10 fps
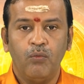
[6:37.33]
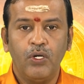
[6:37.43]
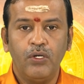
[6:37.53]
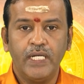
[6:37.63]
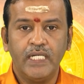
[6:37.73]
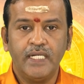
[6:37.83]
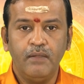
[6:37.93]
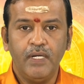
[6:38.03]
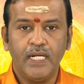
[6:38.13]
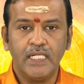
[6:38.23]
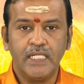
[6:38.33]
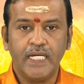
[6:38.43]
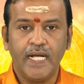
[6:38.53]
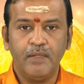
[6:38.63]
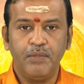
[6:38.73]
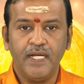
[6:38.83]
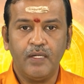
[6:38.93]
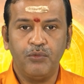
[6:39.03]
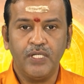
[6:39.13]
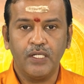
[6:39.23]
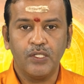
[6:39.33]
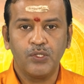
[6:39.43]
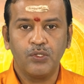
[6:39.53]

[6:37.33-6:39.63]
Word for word: உங்களுடைய ஜென்ம ராசிக்கு அதிபதியான புதன்